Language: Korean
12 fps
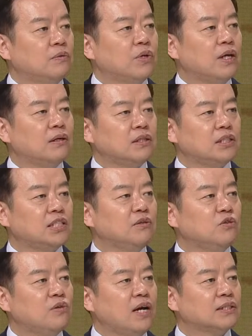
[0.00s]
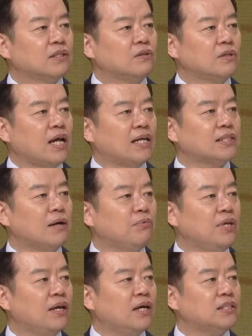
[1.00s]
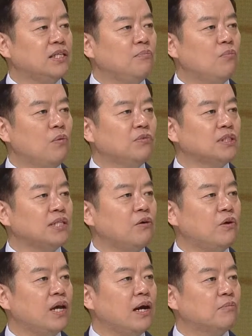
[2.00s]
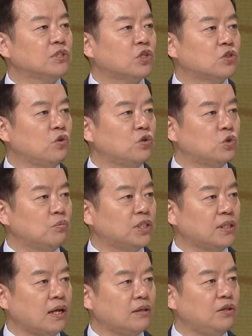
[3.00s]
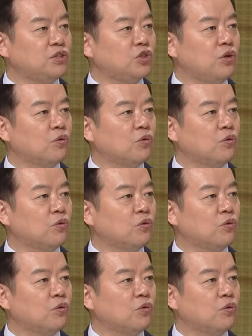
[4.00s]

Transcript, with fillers: 우리가 심고 나서 나사 부위까지 잇몸은 세월이 가면 저절로 조금씩 다 퇴축이